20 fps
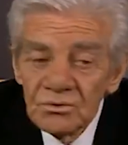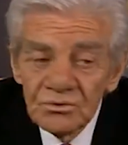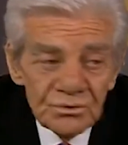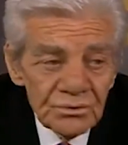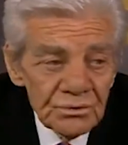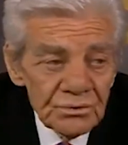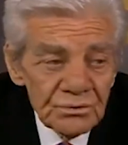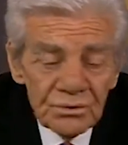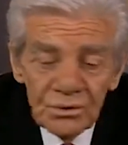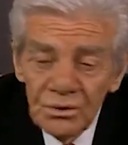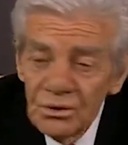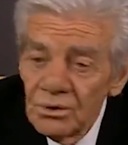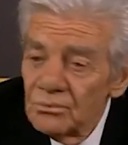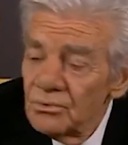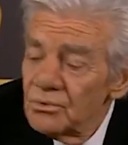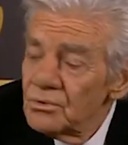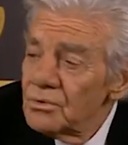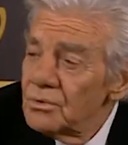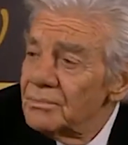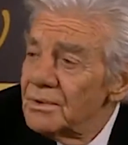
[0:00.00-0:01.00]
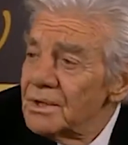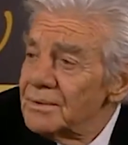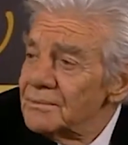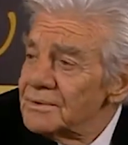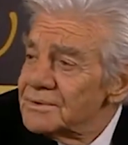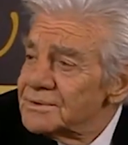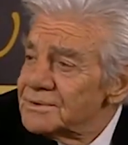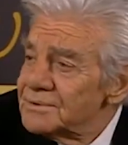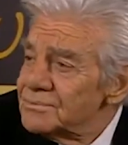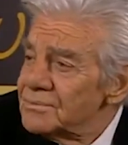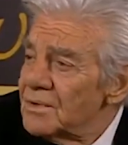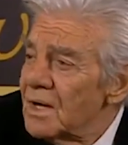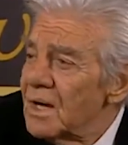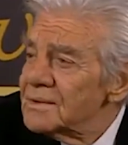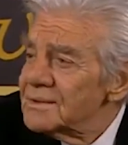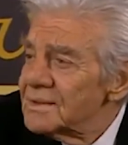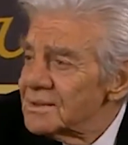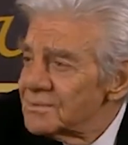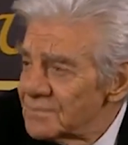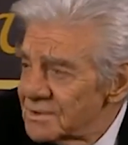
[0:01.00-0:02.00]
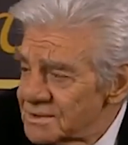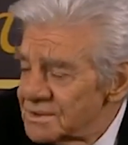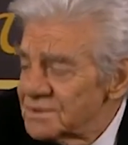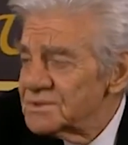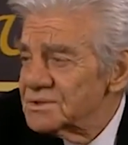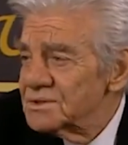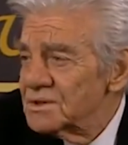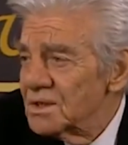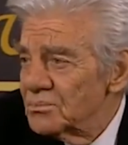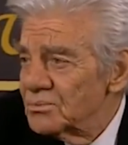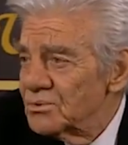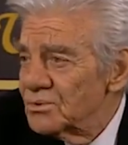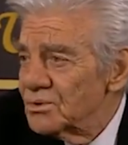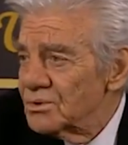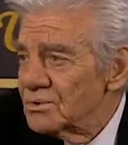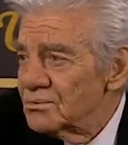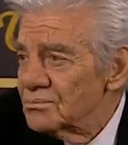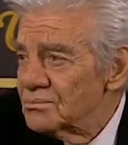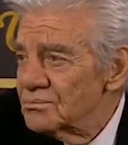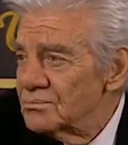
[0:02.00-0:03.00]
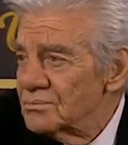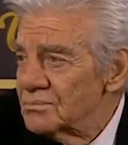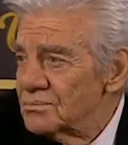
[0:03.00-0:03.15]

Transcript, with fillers: Çünkü bunu benim içimin rahat etmesi için yapıyorum.